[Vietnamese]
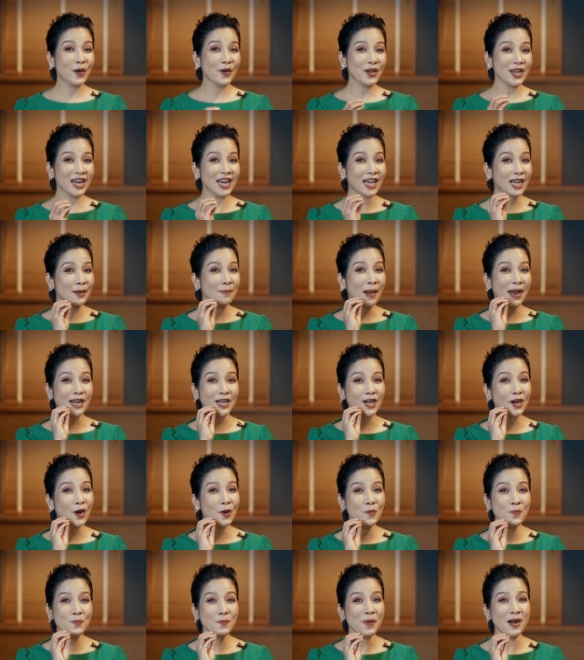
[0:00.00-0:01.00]
có nghĩa là các bạn
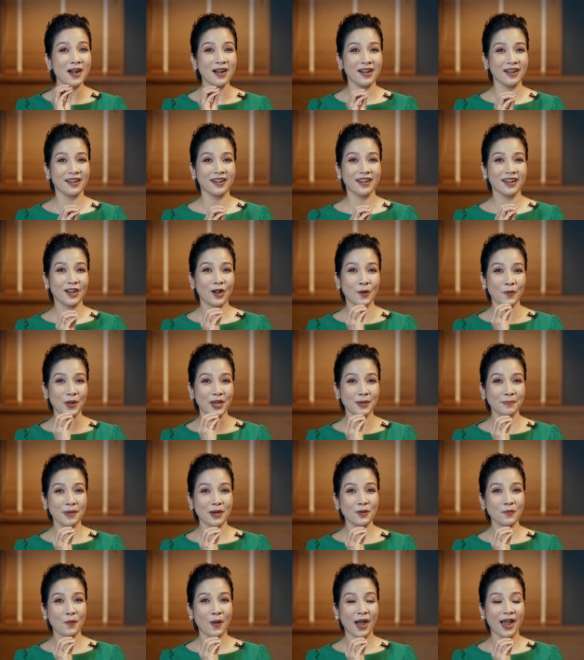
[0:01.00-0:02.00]
không mở khẩu
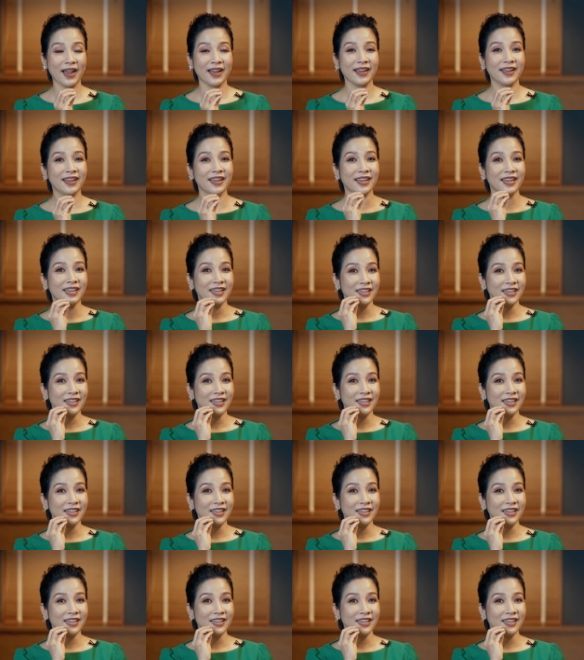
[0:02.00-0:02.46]
hình bên ngoài